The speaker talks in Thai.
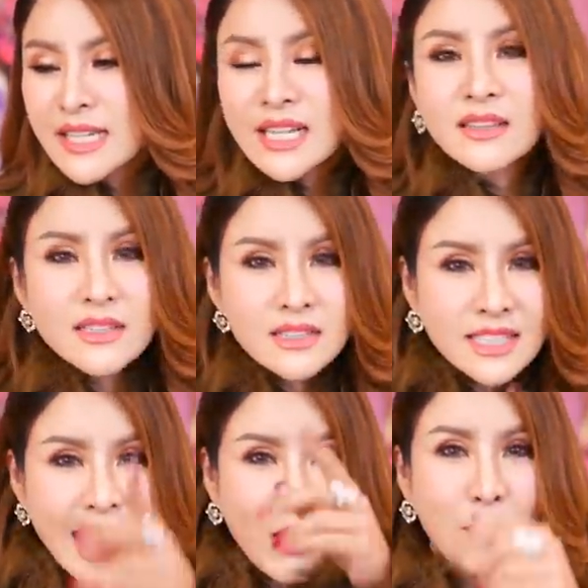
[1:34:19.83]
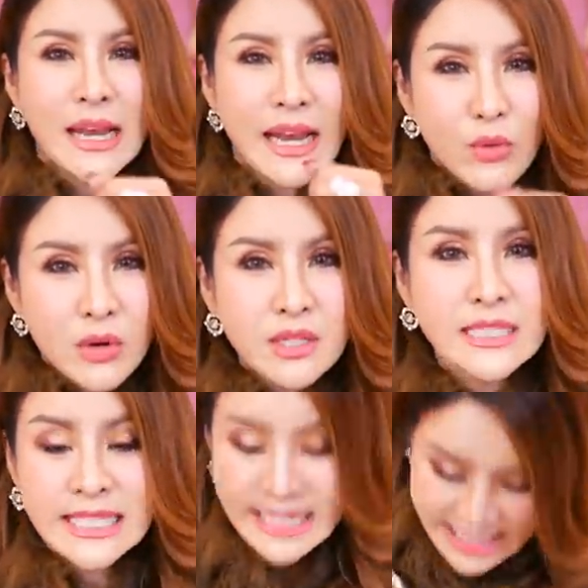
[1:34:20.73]
ดิฉันตื่นเช้าไปเร็ว
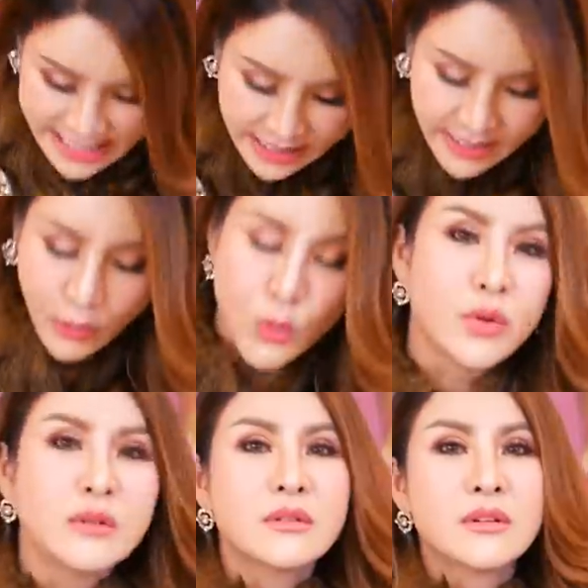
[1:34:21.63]
ขึ้นจริงๆค่ะคุณ